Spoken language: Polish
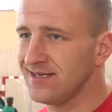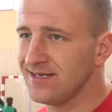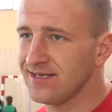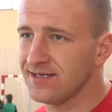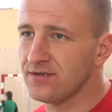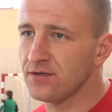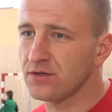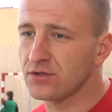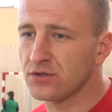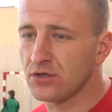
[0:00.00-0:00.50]

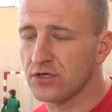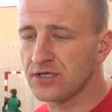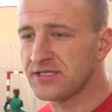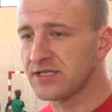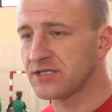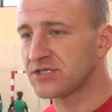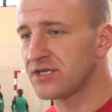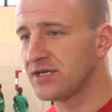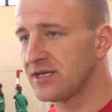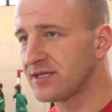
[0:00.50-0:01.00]
Nie no, kto jest
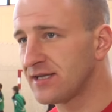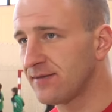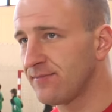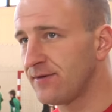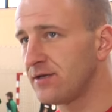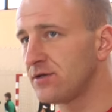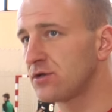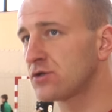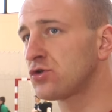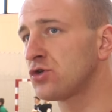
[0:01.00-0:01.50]
na czele
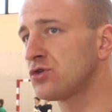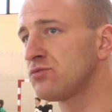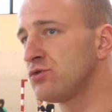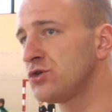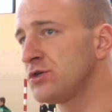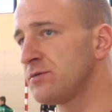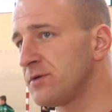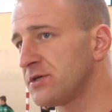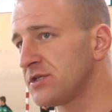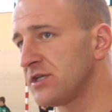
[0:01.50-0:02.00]
tabeli? No ktoś
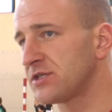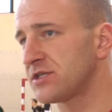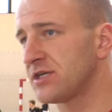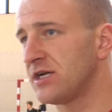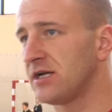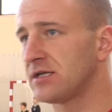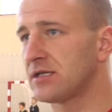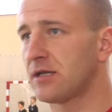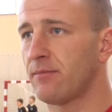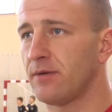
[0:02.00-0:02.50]
musi być na
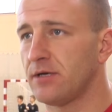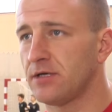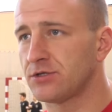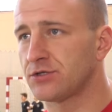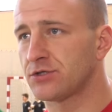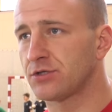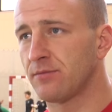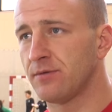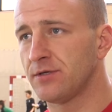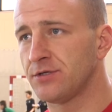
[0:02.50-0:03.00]
czele tabeli.
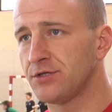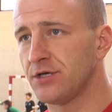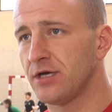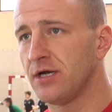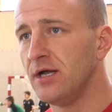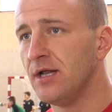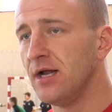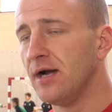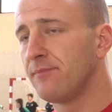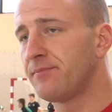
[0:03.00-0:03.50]
Czy to
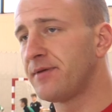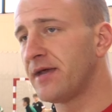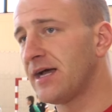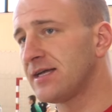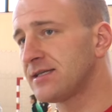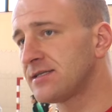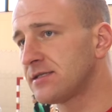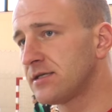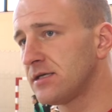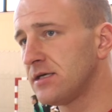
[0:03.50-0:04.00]
będzie
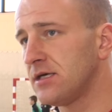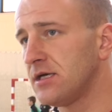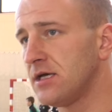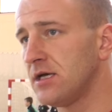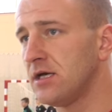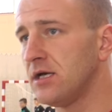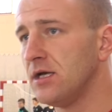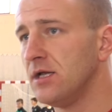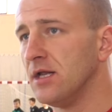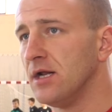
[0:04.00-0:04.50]
Piast,
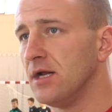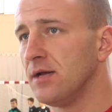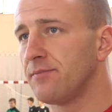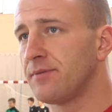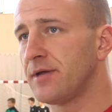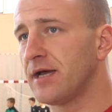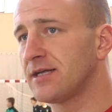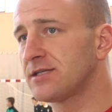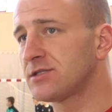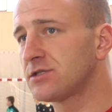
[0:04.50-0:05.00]
y,
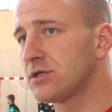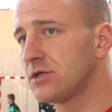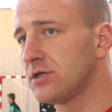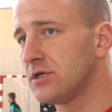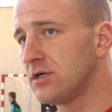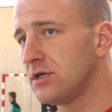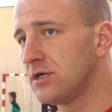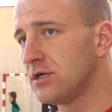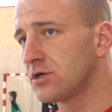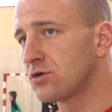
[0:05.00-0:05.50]
Piast
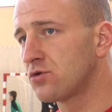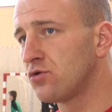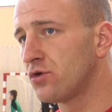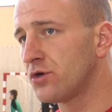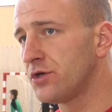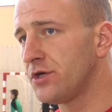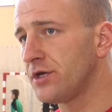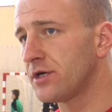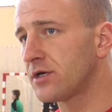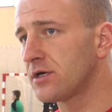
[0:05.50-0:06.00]
y,
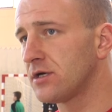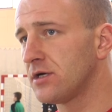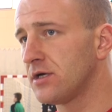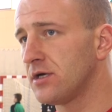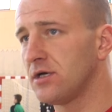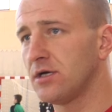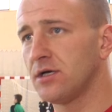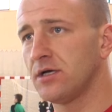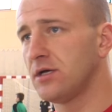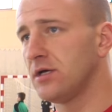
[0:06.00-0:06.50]
Górnik, y,
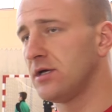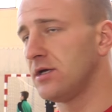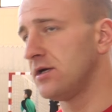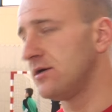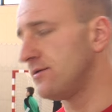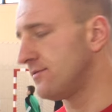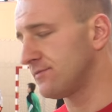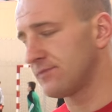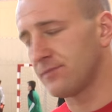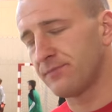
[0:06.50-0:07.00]

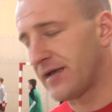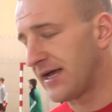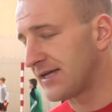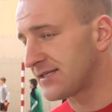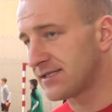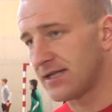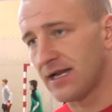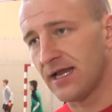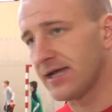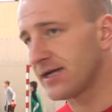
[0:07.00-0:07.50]

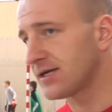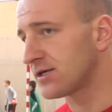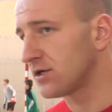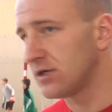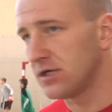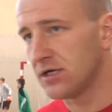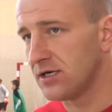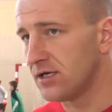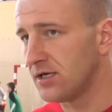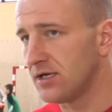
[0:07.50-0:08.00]
Piast, Lech,
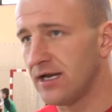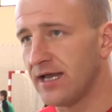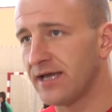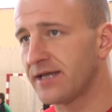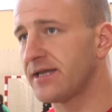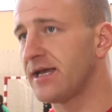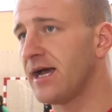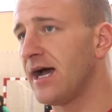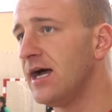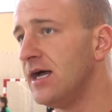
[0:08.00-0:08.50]

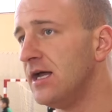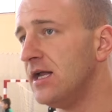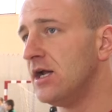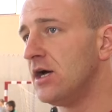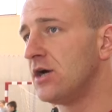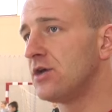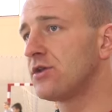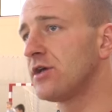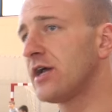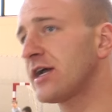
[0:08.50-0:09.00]
Legia.
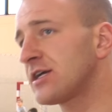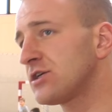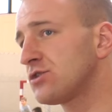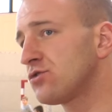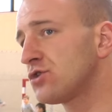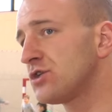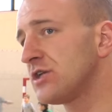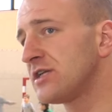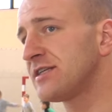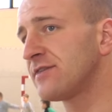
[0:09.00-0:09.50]
No to jakaś
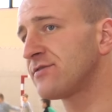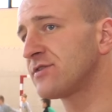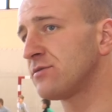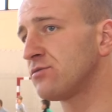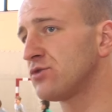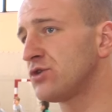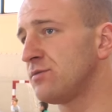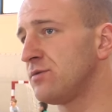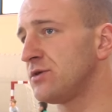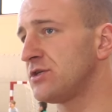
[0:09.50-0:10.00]
drużyna zawsze
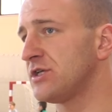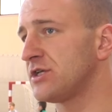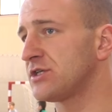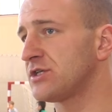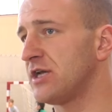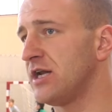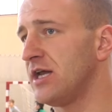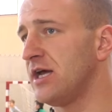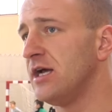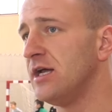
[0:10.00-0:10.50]
musi być na
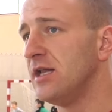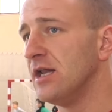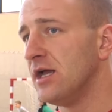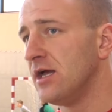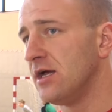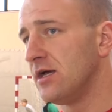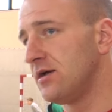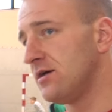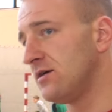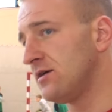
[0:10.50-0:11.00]
czele.
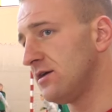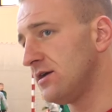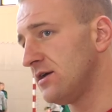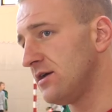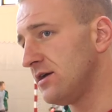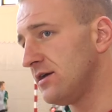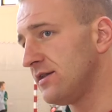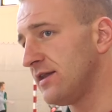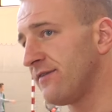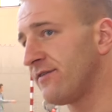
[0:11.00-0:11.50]

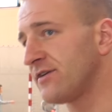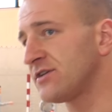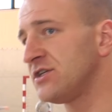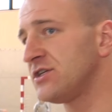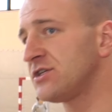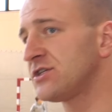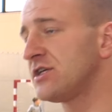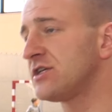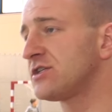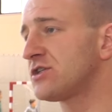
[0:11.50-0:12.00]

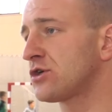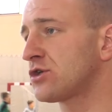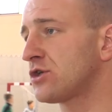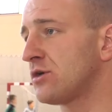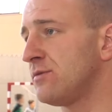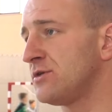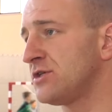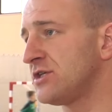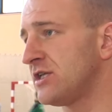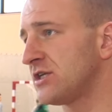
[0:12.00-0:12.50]
Najważniejsze jest to,
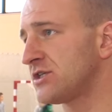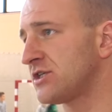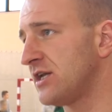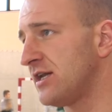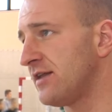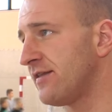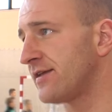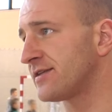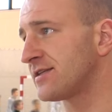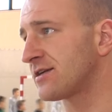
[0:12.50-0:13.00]
kto będzie na
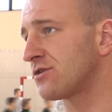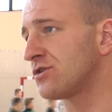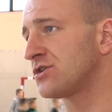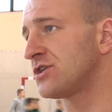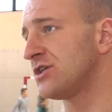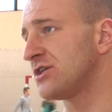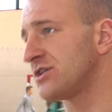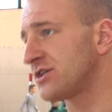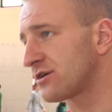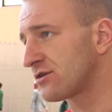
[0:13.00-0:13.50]
czele na
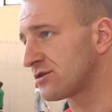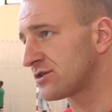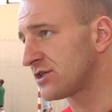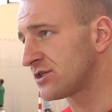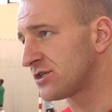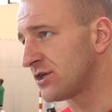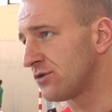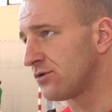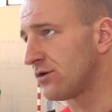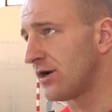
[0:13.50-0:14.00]
zakończenie tego
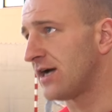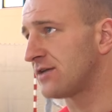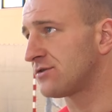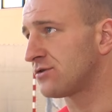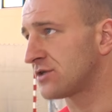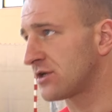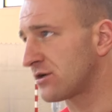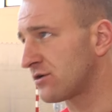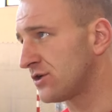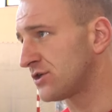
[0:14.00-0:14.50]
sezonu, a
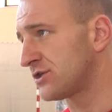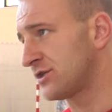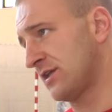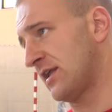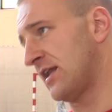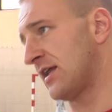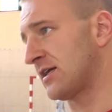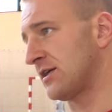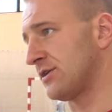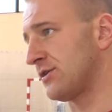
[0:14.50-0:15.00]
do tego jeszcze
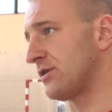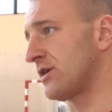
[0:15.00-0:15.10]
daleka